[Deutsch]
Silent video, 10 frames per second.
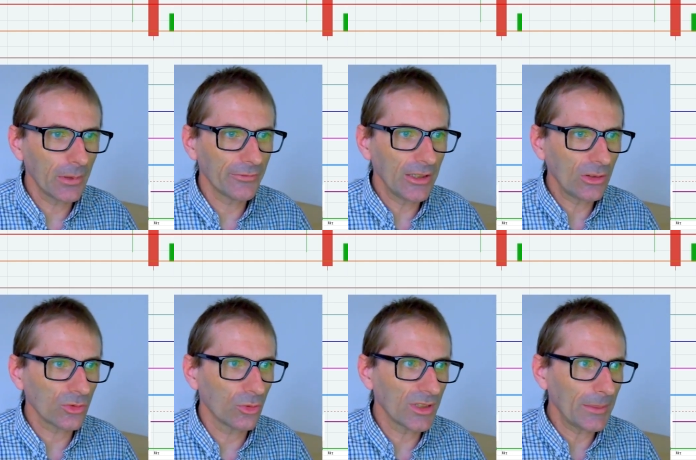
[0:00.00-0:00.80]
Wir finden
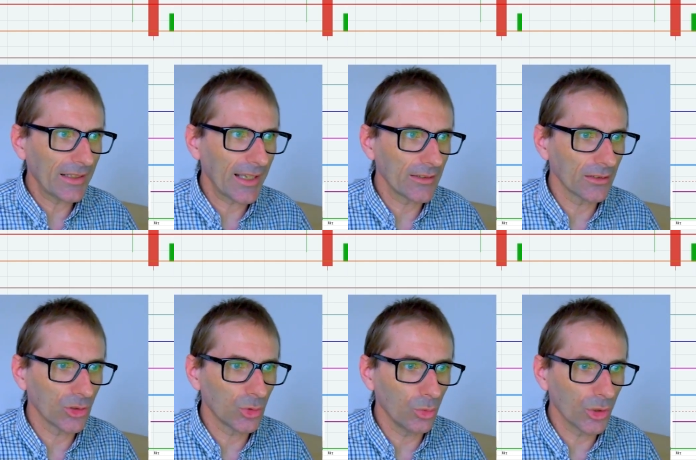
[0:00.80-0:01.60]
uns unter dem
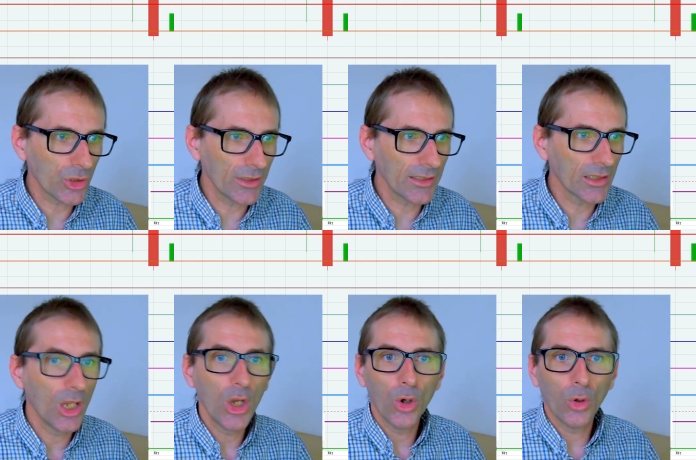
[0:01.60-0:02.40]
gleitenden Durchschnitt
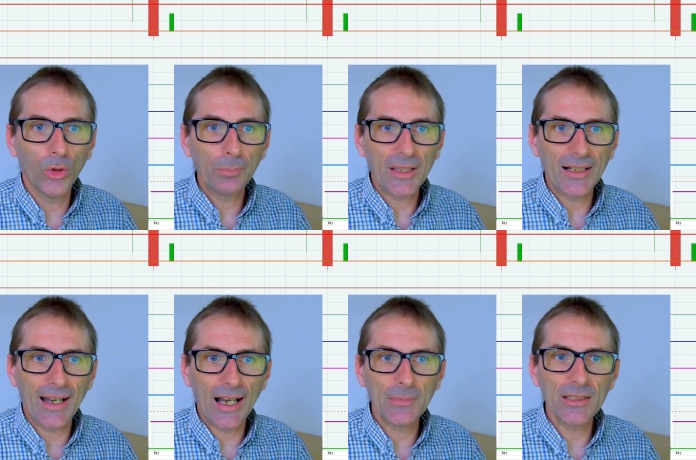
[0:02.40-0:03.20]
und mein
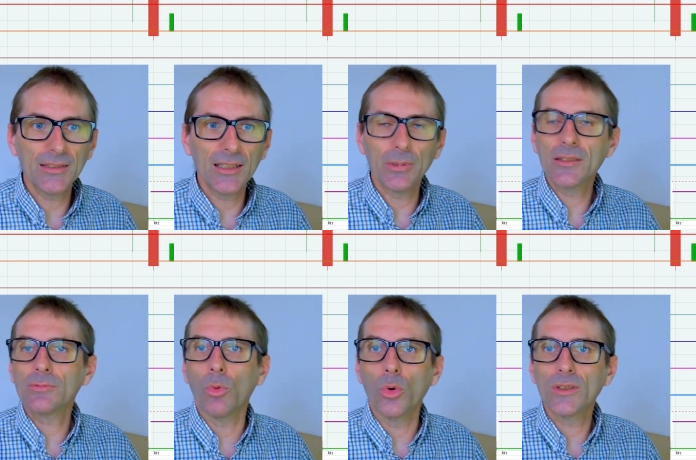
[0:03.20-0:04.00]
Alarm ist hier bei
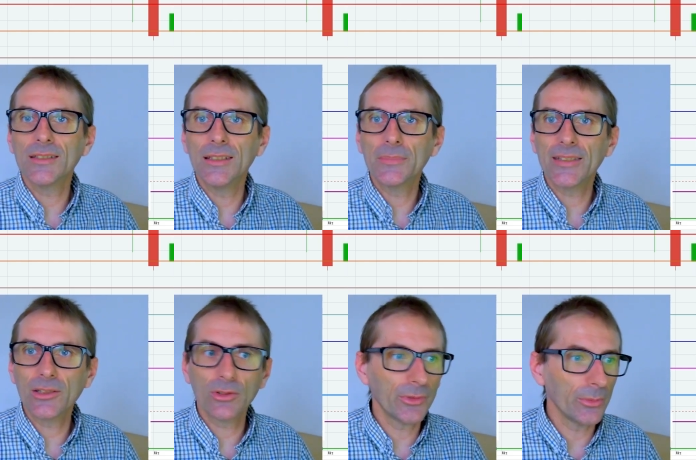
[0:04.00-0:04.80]

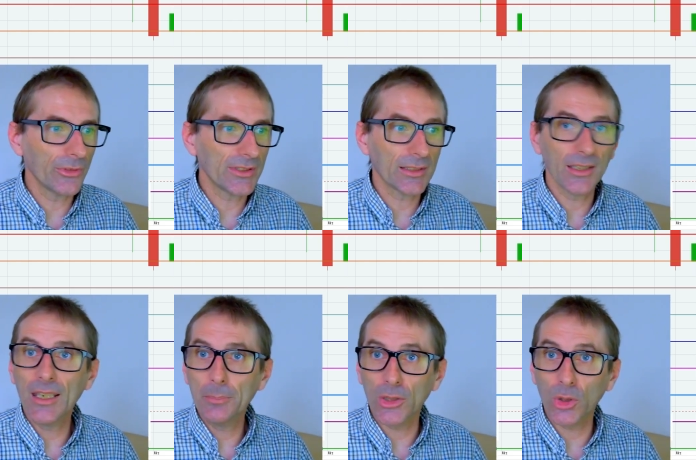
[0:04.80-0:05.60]
2,756
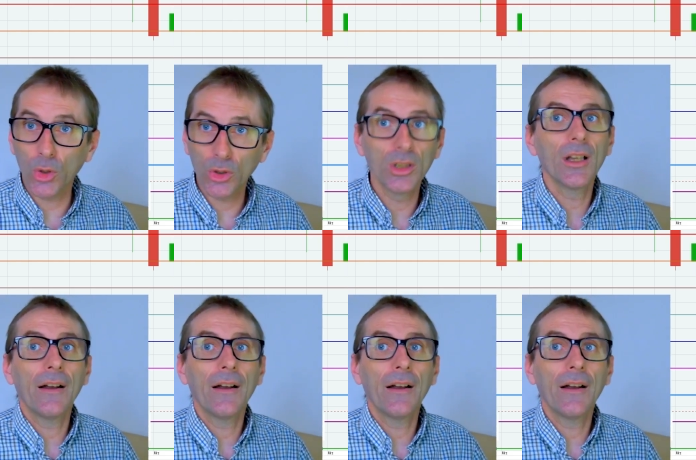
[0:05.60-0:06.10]
immer noch,